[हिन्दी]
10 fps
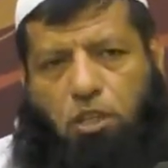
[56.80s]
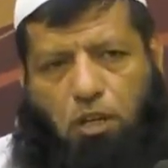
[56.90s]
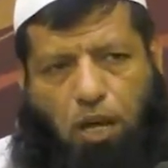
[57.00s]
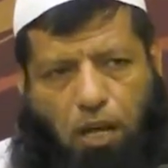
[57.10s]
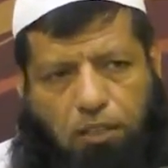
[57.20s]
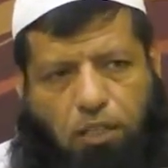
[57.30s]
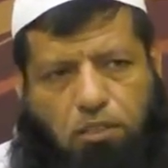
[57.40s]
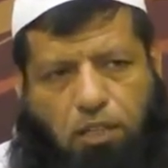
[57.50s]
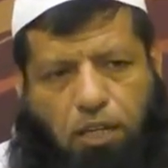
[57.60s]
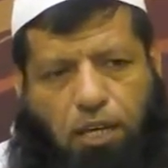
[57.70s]
जन्नात का
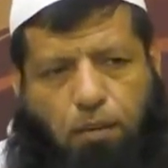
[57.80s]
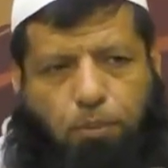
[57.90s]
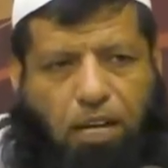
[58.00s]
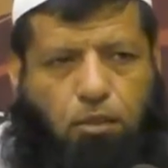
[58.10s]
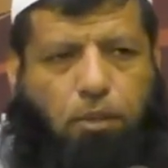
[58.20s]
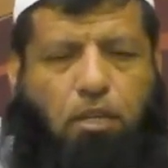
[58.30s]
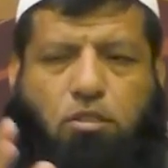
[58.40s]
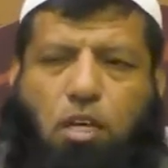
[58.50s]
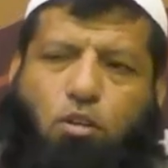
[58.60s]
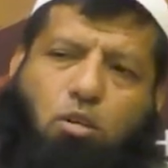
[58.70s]
जिक्र है बाद में
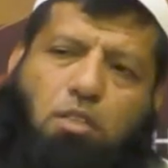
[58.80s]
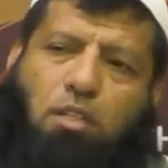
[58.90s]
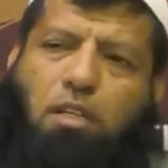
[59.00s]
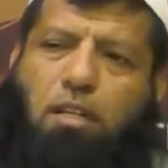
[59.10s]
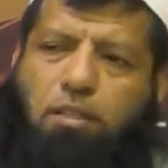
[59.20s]
इंसानों का जिक्र